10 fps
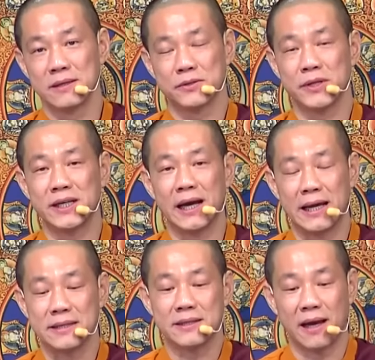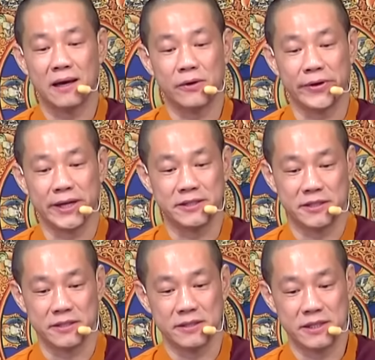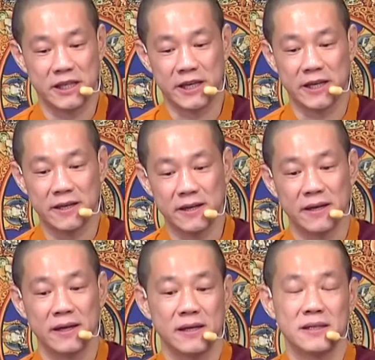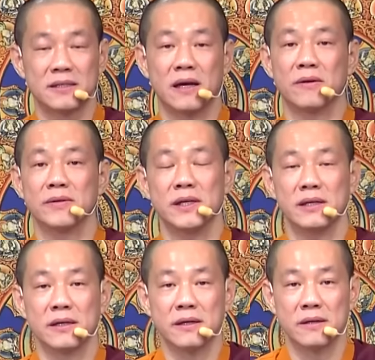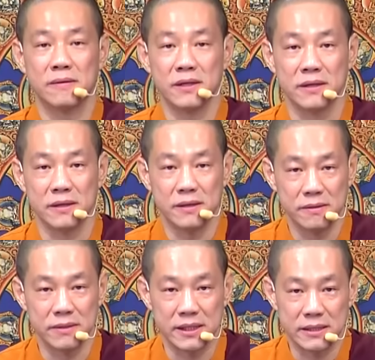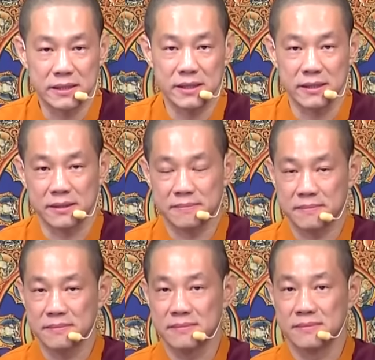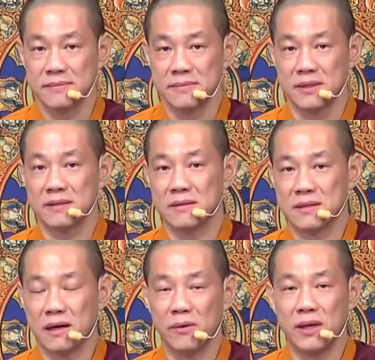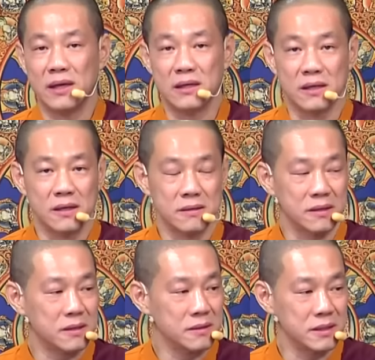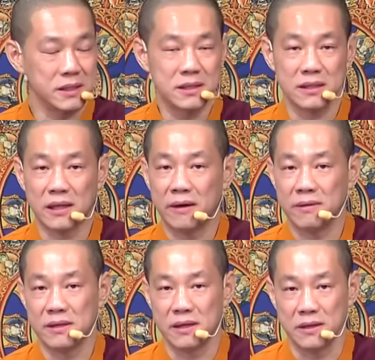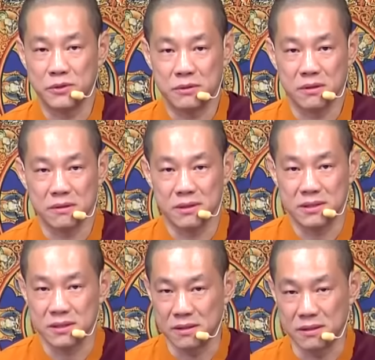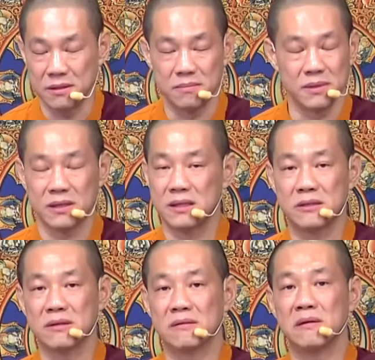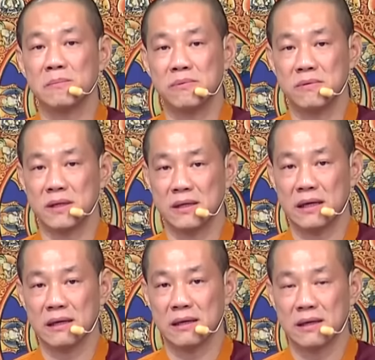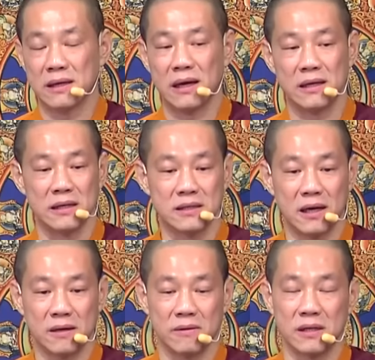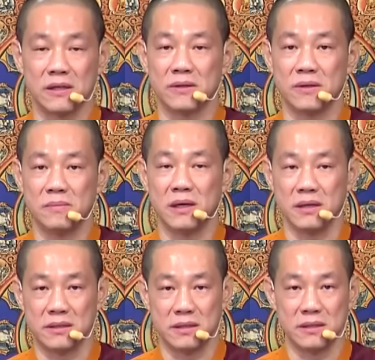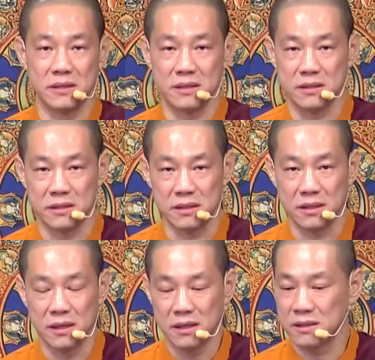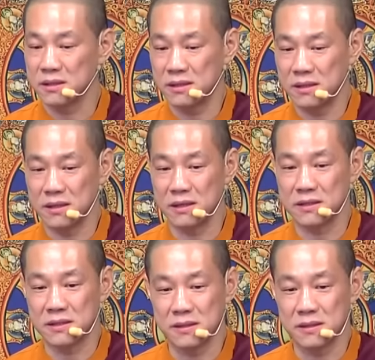虽然忏悔持戒，造业以后会有后遗症。你说造业以后的后遗症，它会延续多久？每个人状况不一样，看你忏悔的勇猛精进心。有的人你